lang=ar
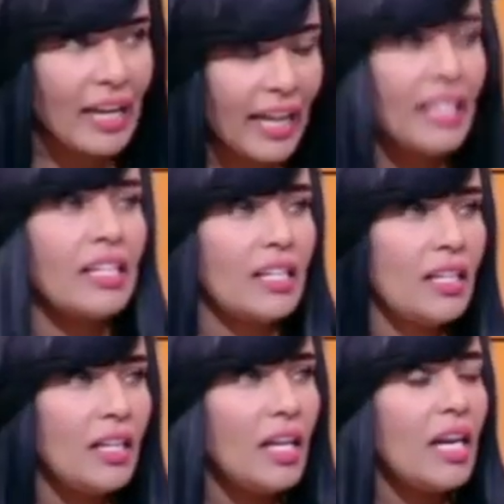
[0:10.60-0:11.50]
إيه؟ حده
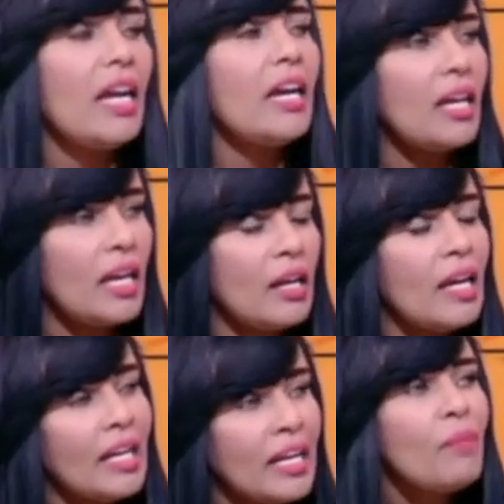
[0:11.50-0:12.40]
تمام آه،
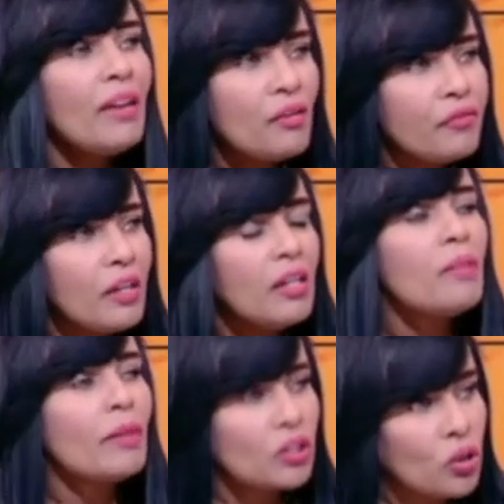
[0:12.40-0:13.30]
آه، العيب اللي فيه
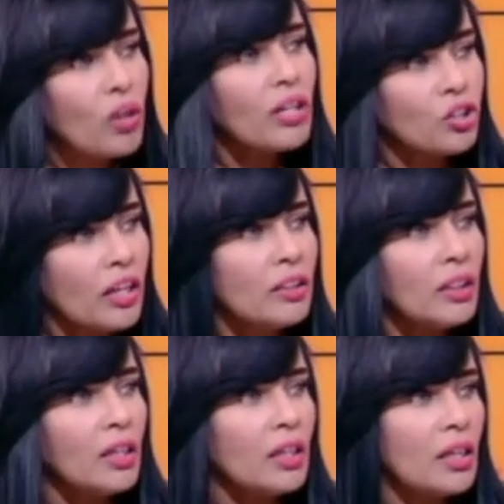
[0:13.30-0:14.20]
اللي يبطله علشان
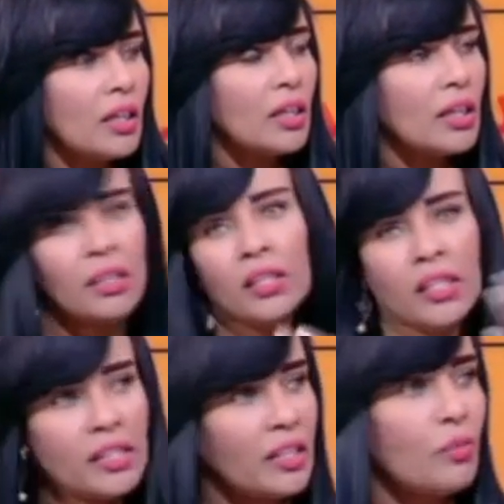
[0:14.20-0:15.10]
آه.
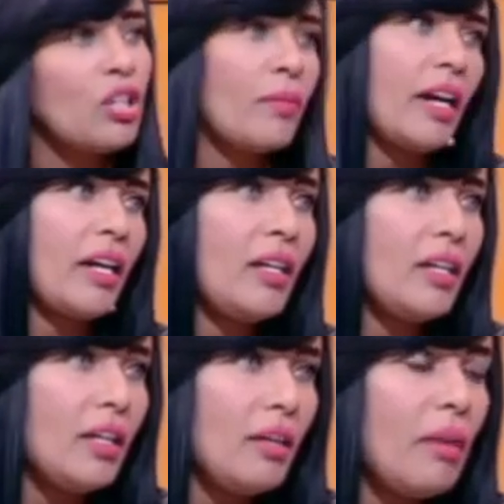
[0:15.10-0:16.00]
الدنيا تمشي معاه
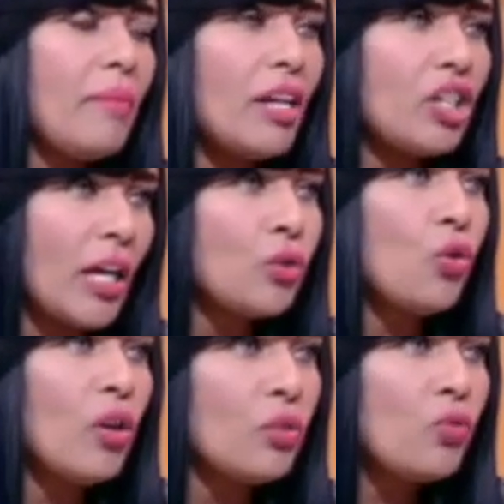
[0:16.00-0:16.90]
حلو ما يبقاش
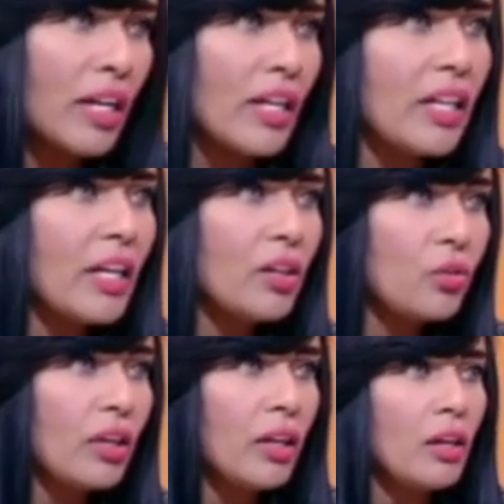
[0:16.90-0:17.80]
عنده عقد وكلاكيع
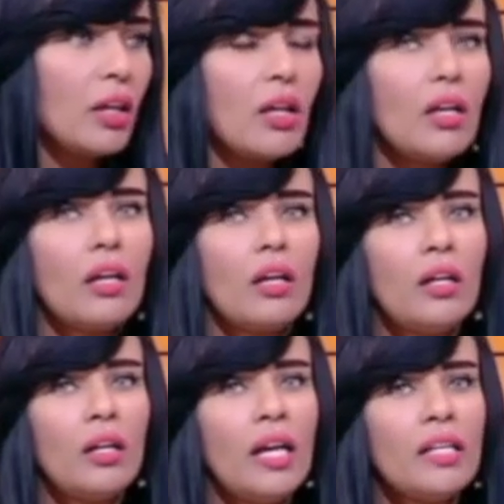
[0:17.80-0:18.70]
تمام أوكي؟
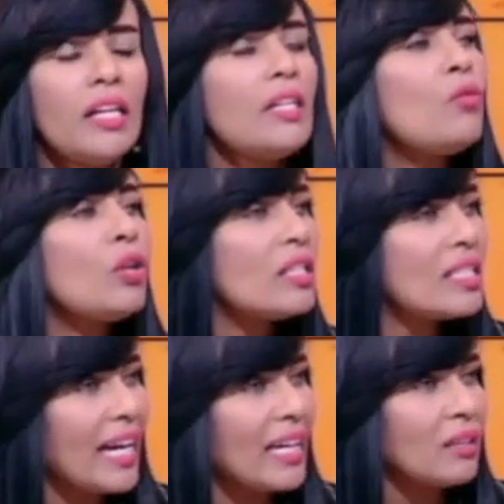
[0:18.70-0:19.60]
لان احنا ممكن
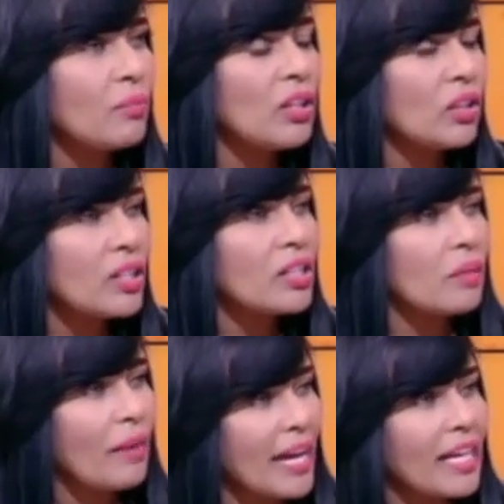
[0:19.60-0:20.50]
ساعات
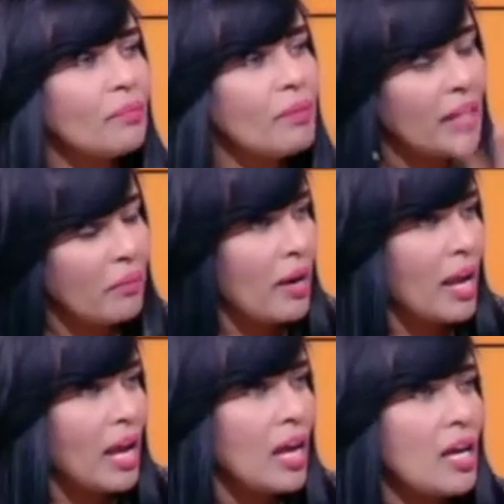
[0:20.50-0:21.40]
بنتاثر بحاجات
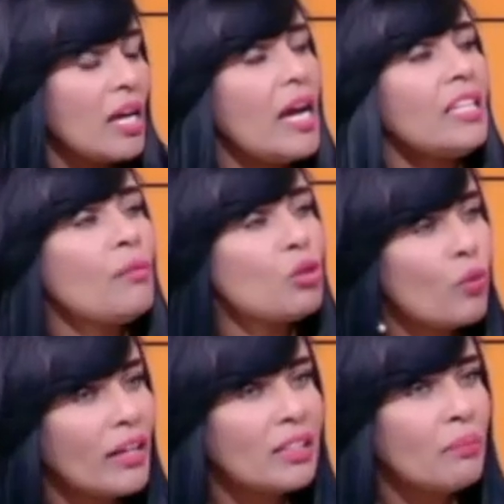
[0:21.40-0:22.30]
بنعملها احنا
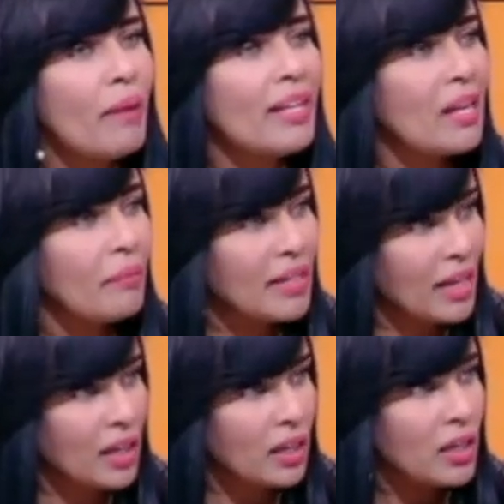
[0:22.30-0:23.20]
مش واخدين بالنا منها